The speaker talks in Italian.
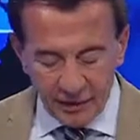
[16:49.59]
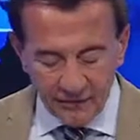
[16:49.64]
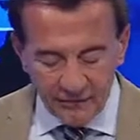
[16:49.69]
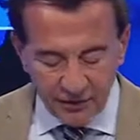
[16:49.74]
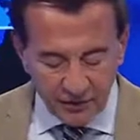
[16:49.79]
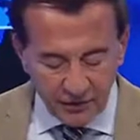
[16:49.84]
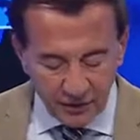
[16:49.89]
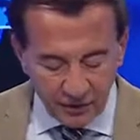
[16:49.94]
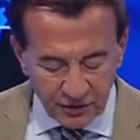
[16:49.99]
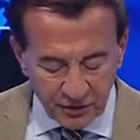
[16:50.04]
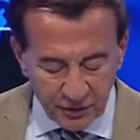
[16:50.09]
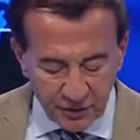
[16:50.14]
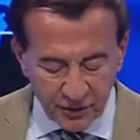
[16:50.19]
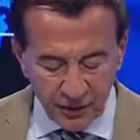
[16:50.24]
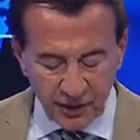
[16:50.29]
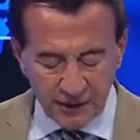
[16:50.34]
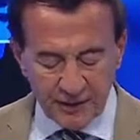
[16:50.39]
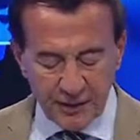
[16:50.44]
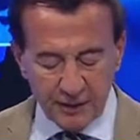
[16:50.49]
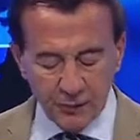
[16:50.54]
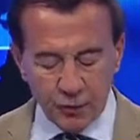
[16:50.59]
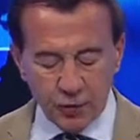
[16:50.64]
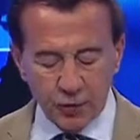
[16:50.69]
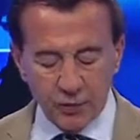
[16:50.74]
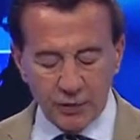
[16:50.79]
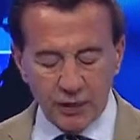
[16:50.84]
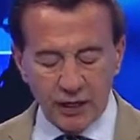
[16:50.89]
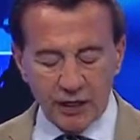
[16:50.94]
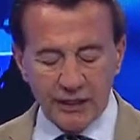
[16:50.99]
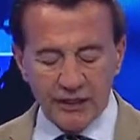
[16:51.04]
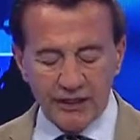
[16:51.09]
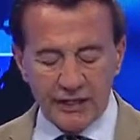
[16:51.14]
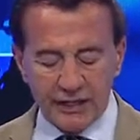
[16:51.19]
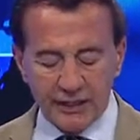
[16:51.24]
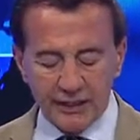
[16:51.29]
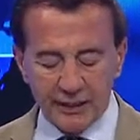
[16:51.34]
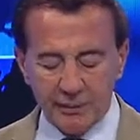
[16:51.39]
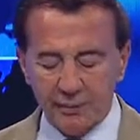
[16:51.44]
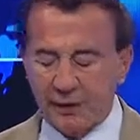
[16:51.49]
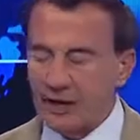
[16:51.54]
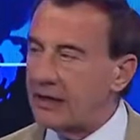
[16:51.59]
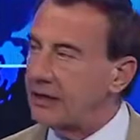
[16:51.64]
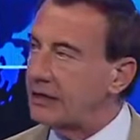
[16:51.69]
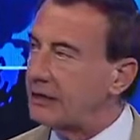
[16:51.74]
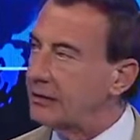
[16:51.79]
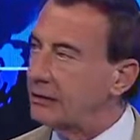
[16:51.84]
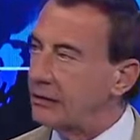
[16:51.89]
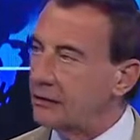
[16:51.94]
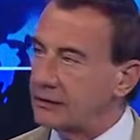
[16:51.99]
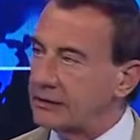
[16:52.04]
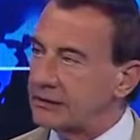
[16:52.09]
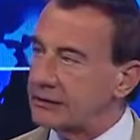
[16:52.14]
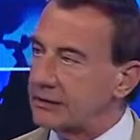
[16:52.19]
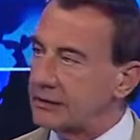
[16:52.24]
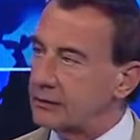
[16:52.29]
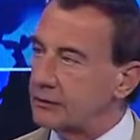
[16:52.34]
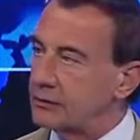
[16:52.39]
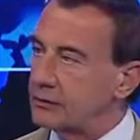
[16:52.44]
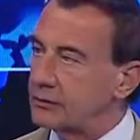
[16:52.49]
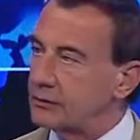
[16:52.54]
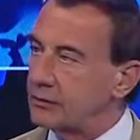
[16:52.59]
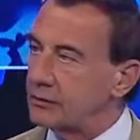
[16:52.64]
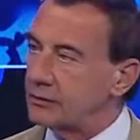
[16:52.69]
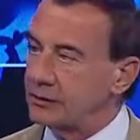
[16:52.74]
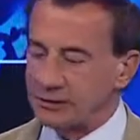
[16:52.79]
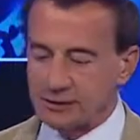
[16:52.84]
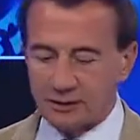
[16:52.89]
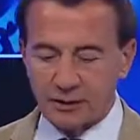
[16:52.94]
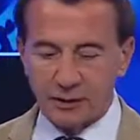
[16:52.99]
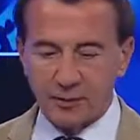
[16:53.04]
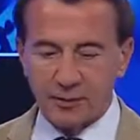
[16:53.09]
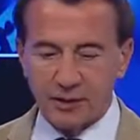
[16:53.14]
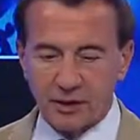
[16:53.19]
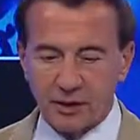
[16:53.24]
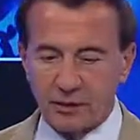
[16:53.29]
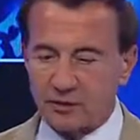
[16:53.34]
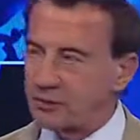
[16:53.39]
Invece è, andiamo con gli anni belli di Lorenzo, Lorenzo D'Amico,